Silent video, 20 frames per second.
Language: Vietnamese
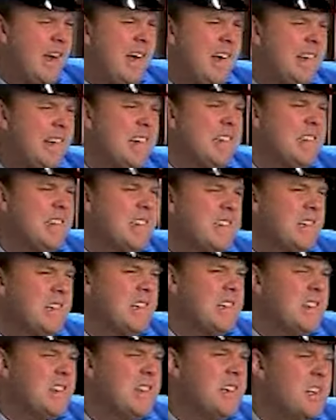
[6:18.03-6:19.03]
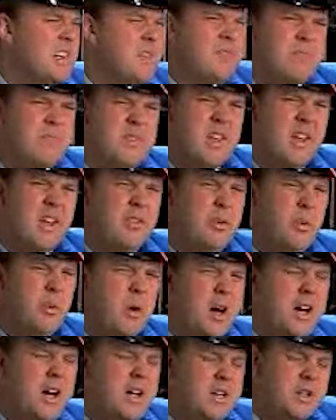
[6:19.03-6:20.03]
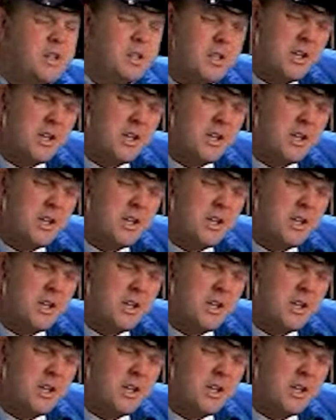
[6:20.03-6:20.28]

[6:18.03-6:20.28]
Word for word: sửa máy cô đơn trong các chiến dịch quảng cáo của